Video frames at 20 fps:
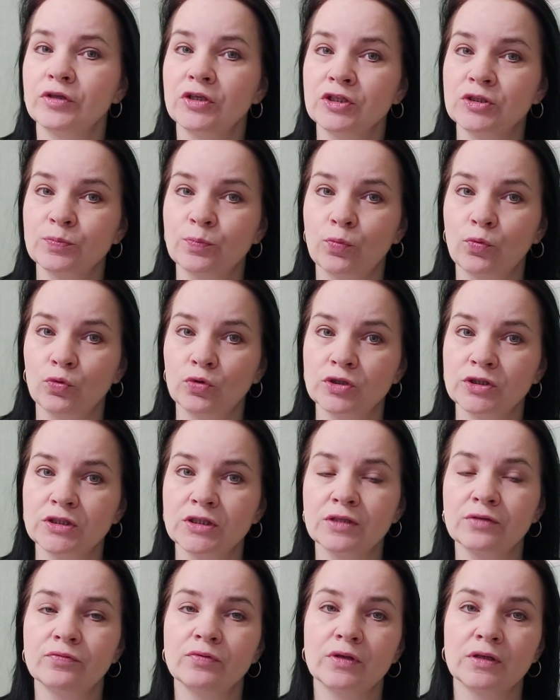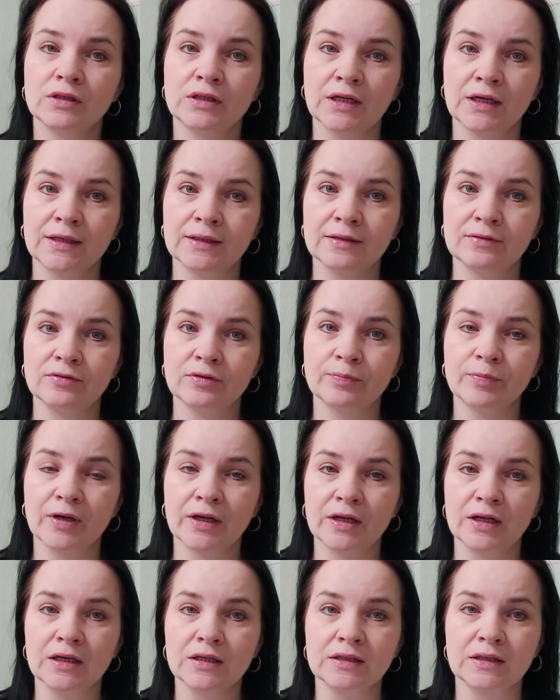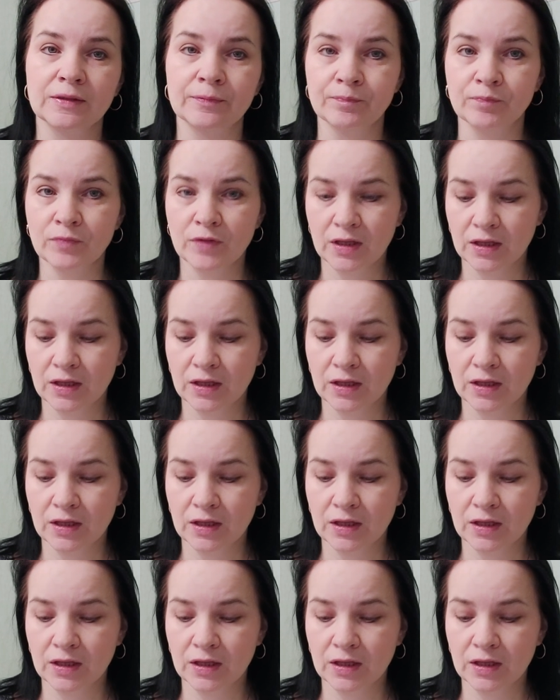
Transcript: и спонсоров данного проекта.